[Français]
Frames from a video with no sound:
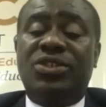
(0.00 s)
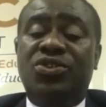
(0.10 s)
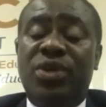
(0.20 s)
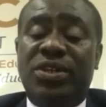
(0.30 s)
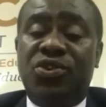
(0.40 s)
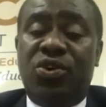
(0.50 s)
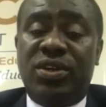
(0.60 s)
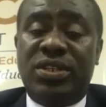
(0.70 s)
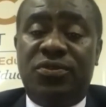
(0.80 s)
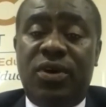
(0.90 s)
situation en
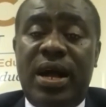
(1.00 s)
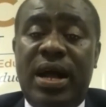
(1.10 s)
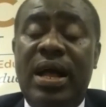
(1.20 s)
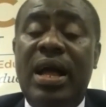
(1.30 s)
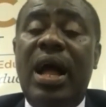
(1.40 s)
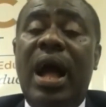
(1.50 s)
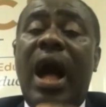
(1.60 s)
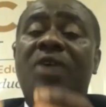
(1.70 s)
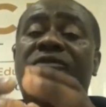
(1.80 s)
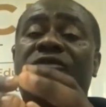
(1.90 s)
Côte d'Ivoire
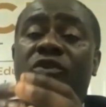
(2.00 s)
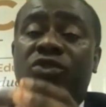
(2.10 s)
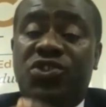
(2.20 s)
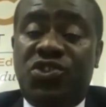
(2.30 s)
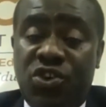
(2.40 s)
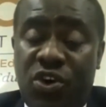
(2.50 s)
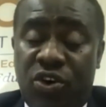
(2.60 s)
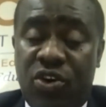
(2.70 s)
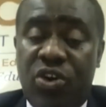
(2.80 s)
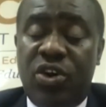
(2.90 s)
en fonction
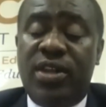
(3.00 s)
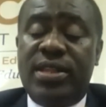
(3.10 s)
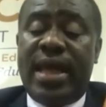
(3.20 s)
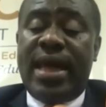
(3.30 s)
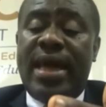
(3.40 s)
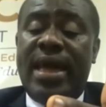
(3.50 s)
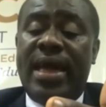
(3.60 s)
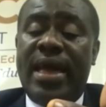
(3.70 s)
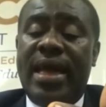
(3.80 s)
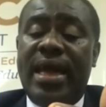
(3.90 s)
des
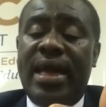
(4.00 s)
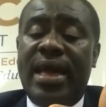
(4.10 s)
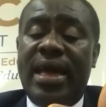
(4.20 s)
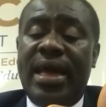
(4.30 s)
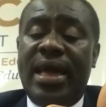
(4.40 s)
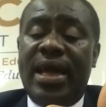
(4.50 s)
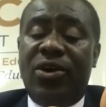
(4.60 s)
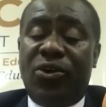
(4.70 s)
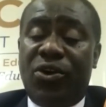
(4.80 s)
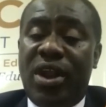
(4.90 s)

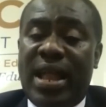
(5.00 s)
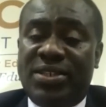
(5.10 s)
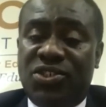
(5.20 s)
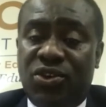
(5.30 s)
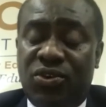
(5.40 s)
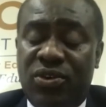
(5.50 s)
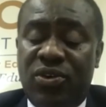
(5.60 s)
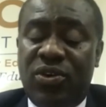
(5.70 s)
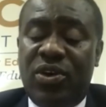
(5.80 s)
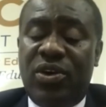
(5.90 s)
relations
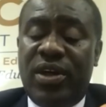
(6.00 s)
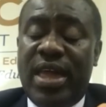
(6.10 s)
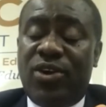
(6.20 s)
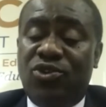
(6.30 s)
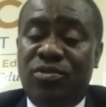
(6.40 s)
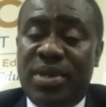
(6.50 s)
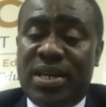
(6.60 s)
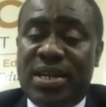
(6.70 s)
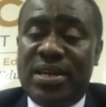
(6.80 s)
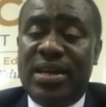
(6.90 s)

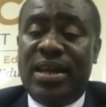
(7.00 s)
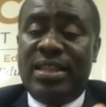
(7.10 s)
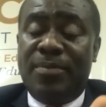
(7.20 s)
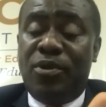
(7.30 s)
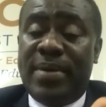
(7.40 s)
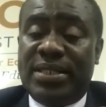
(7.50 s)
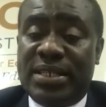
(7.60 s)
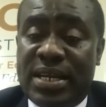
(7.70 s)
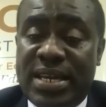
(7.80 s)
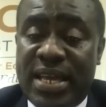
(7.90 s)
économiques et
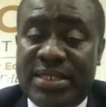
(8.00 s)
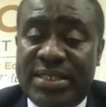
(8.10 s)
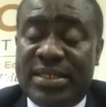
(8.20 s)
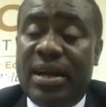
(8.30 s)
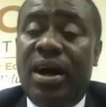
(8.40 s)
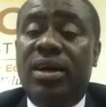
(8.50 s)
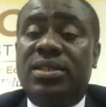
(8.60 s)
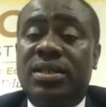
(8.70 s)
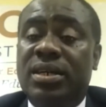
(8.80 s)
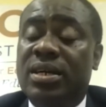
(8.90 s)
diplomatiques qui existent
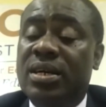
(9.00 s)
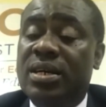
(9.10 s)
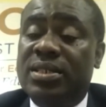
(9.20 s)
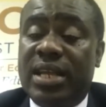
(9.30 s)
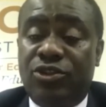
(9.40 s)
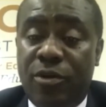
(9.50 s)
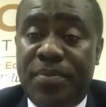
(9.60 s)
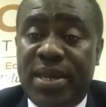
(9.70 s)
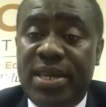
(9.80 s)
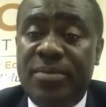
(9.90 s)
entre ces deux
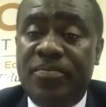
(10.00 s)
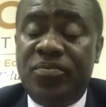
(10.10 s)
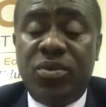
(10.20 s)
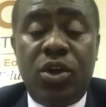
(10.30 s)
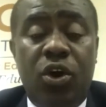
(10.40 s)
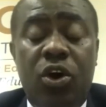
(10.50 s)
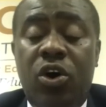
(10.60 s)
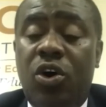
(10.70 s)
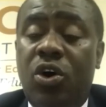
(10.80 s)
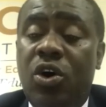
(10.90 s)
pays
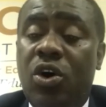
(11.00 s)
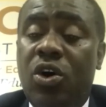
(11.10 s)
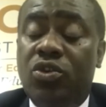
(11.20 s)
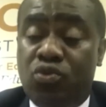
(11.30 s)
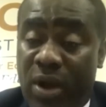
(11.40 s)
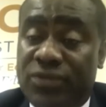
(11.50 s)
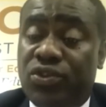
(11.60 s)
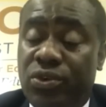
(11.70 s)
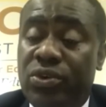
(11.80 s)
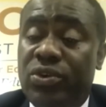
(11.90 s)
on doit
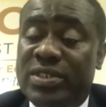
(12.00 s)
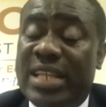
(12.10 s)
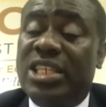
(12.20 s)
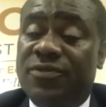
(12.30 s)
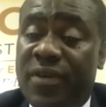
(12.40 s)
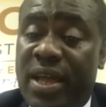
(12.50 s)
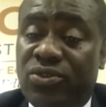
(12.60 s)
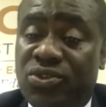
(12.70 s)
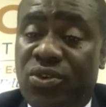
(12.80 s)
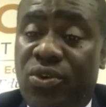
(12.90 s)
se satisfaire
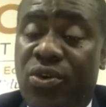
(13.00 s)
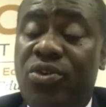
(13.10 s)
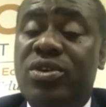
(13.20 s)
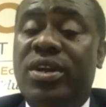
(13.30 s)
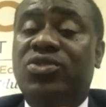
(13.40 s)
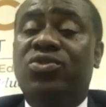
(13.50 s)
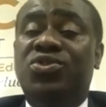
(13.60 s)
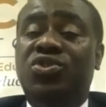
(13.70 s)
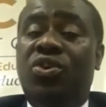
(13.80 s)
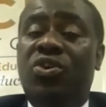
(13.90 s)
de ce qu'une
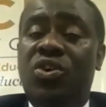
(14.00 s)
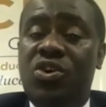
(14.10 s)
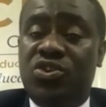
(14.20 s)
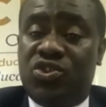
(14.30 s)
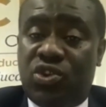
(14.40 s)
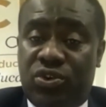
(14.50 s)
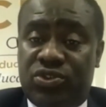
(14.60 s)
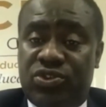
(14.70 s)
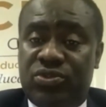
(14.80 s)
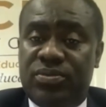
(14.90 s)
résolution
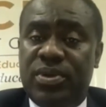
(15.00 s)
sorte.